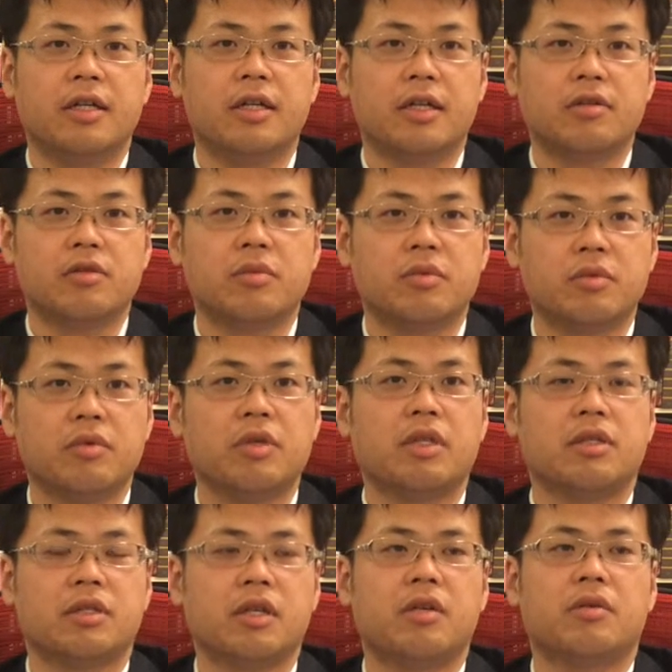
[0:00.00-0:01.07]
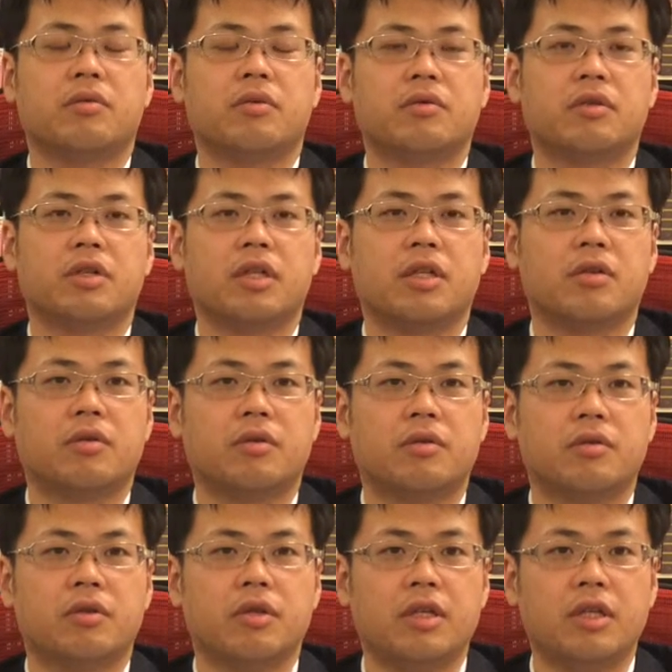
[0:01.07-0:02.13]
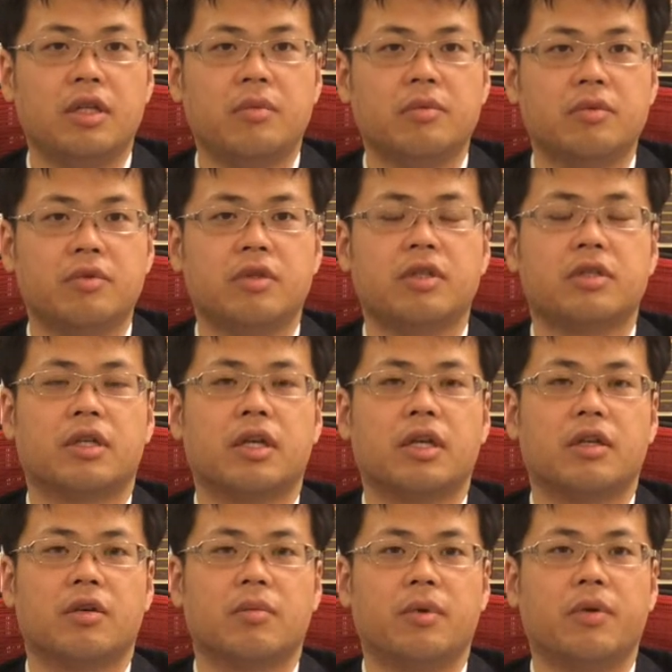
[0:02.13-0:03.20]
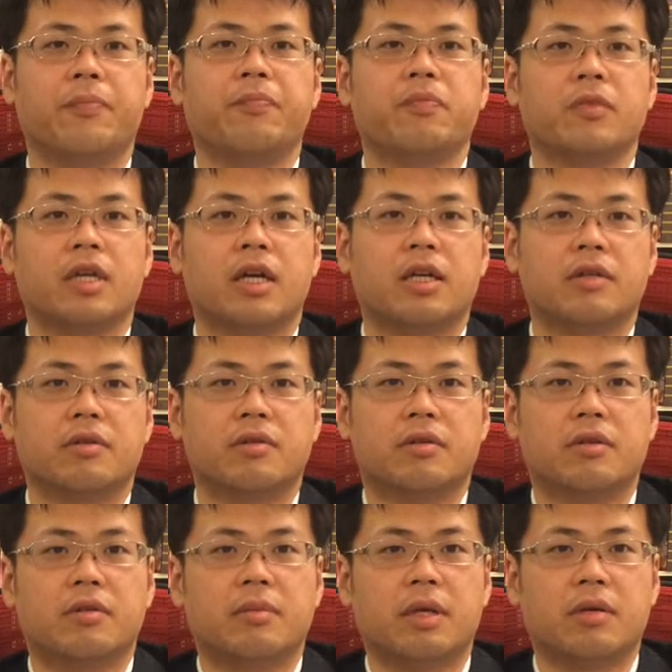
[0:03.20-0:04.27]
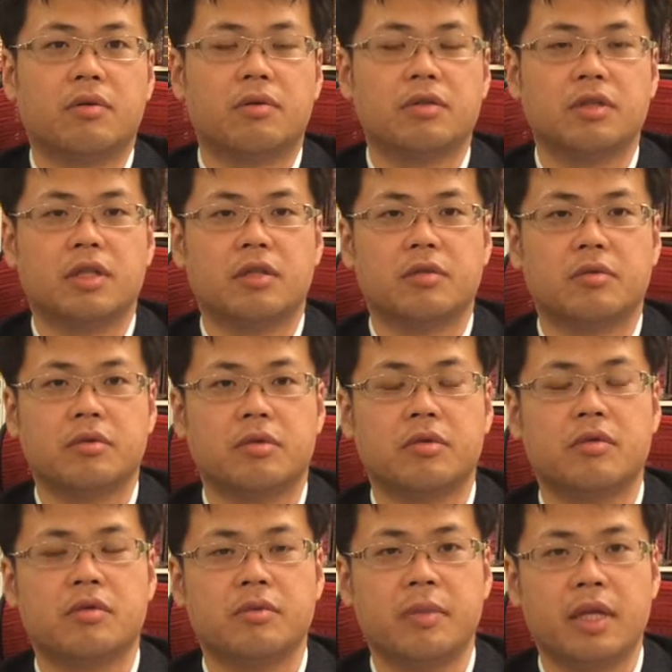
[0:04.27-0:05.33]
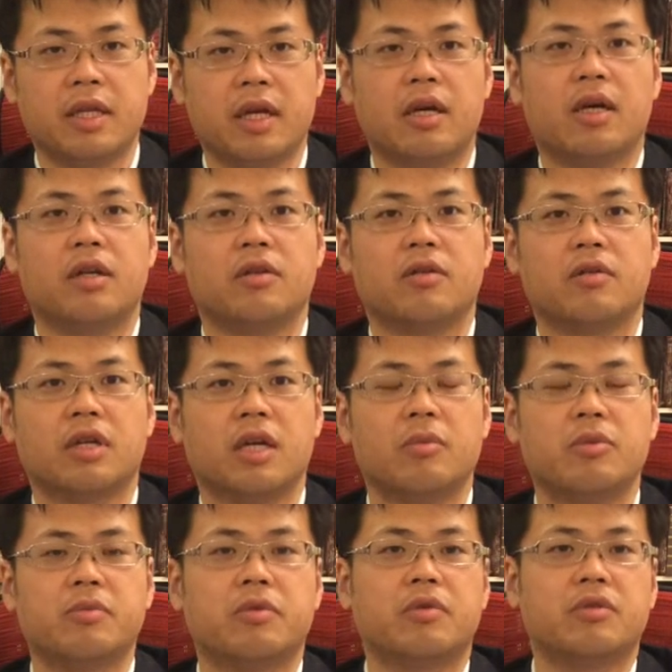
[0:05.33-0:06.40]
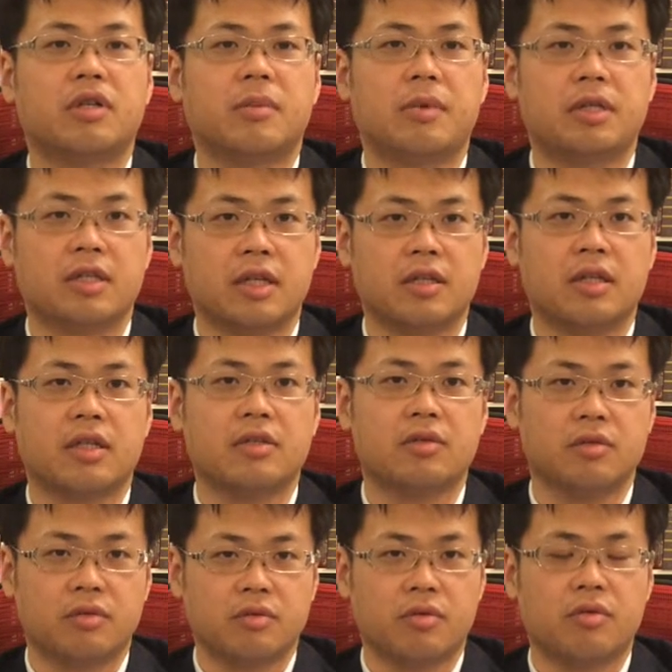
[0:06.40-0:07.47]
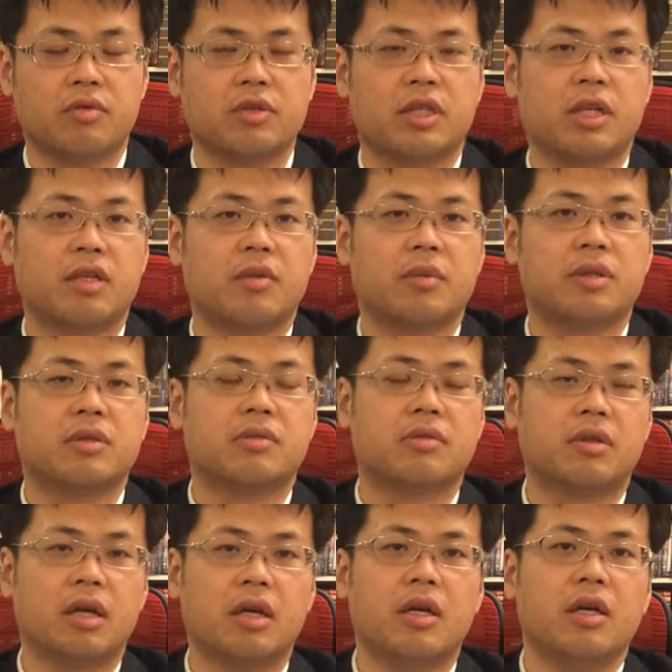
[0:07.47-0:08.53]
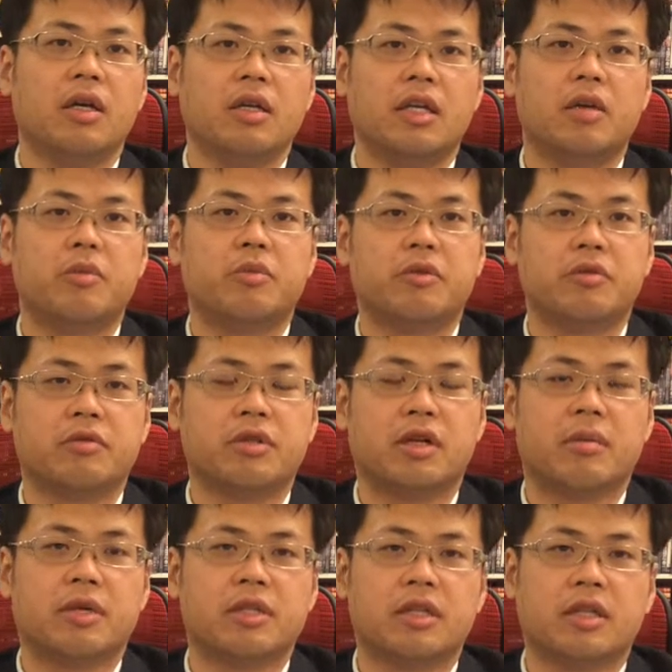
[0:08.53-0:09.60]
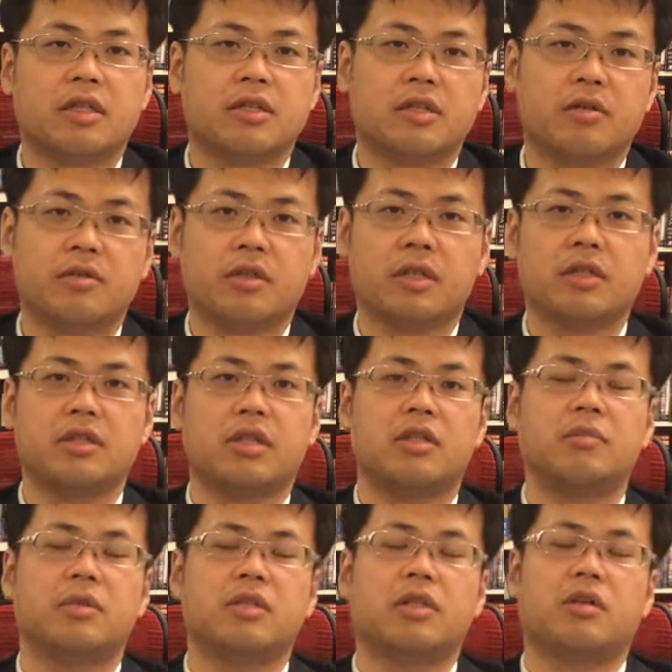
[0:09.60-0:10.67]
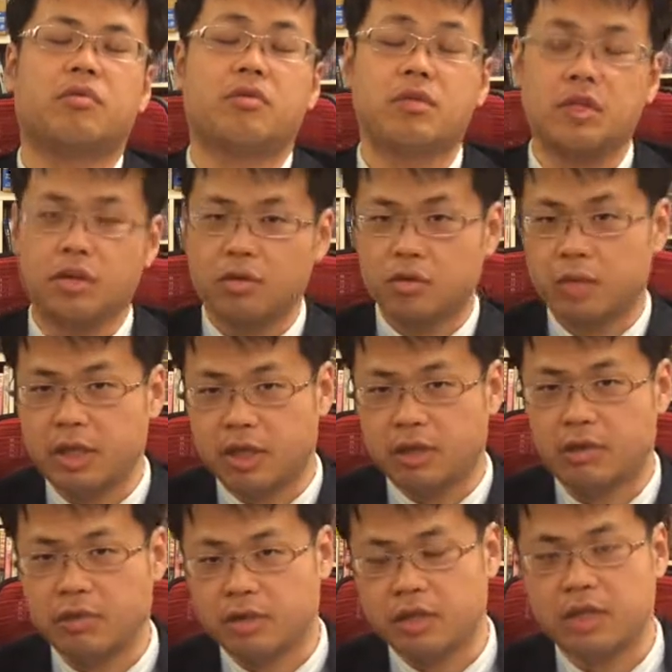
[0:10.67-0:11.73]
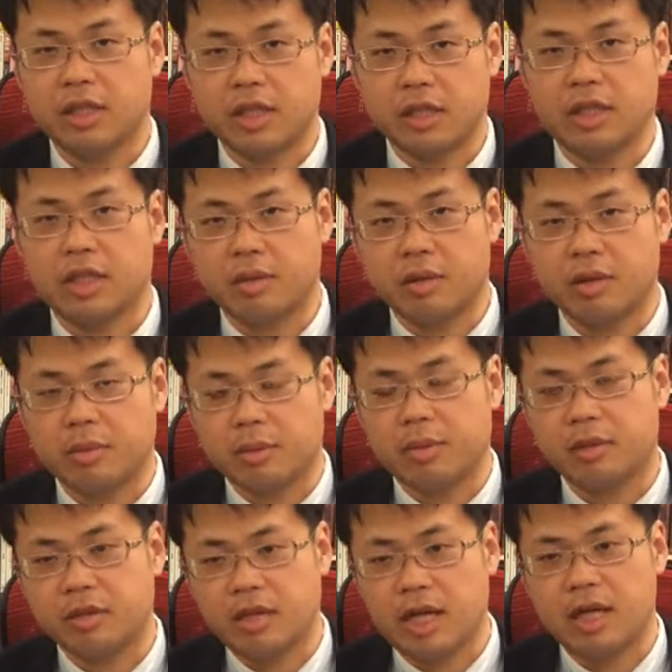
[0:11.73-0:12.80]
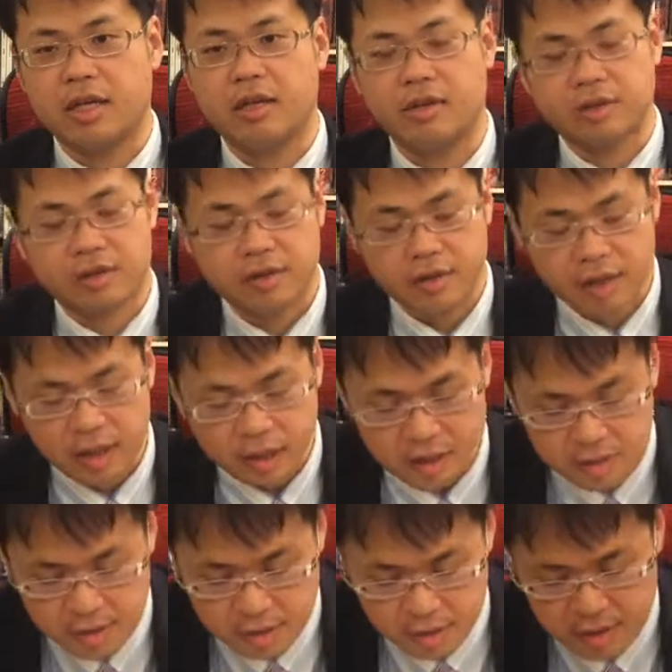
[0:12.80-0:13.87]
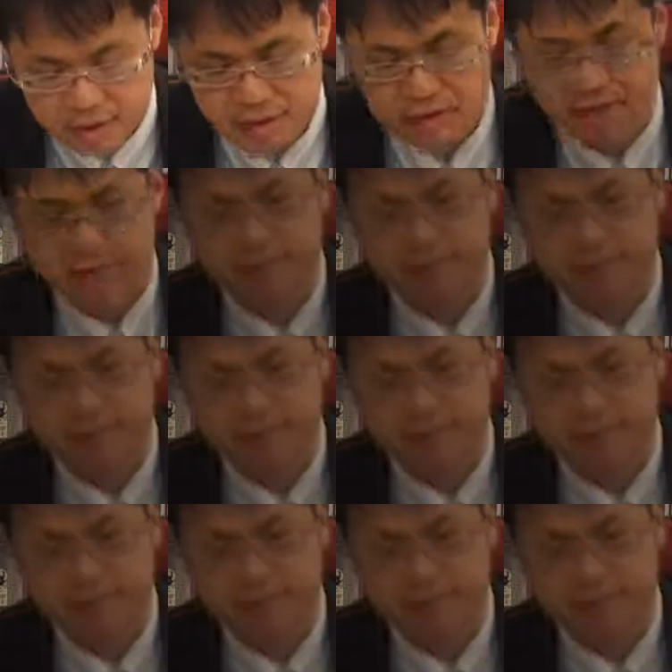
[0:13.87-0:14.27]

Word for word: 楽曲の方はですね、本当そういったあのユニティもそうですけれども、あのまあ、ココスなどを含めたあのゲームプログラマーさん多数登録されてますので、ゲームプログラマー探しているという会社さんありましたら、こちらの方までお問い合わせいただければと思いますので、よろしくお願いいたします。